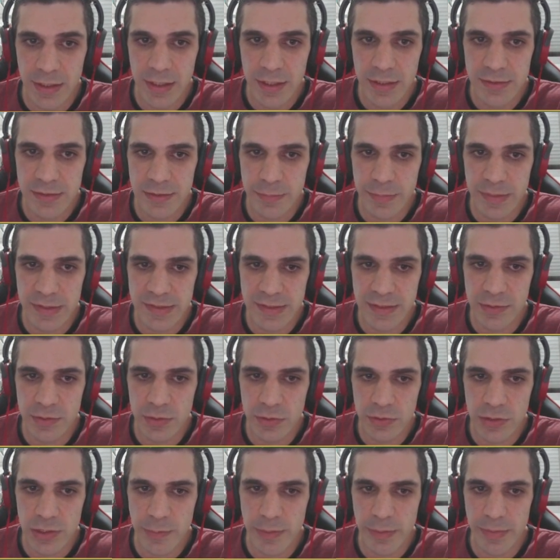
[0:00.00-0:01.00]
Se B5 eu
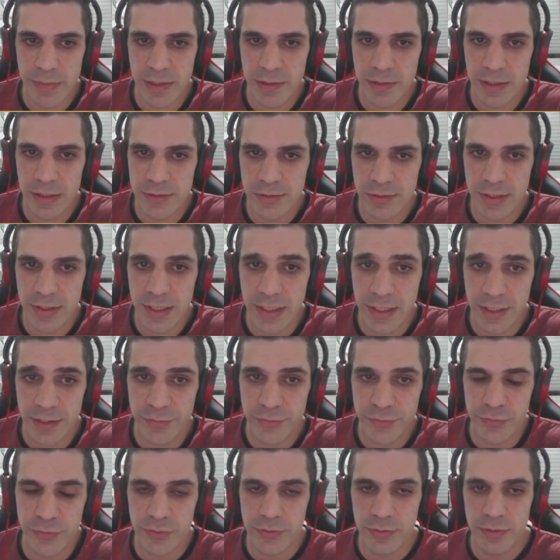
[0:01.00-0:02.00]
tome B4
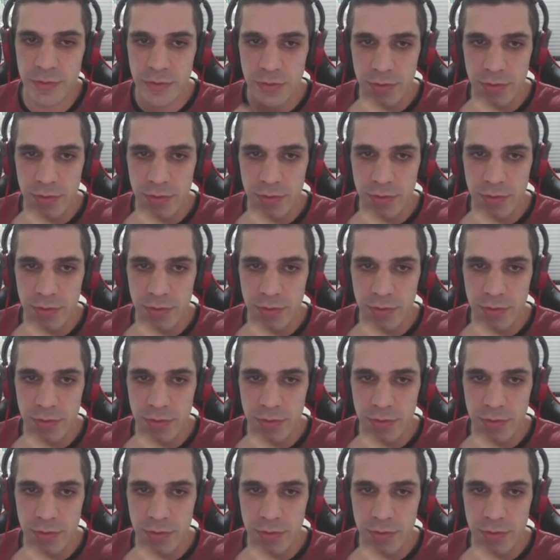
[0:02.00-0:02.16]
garfo.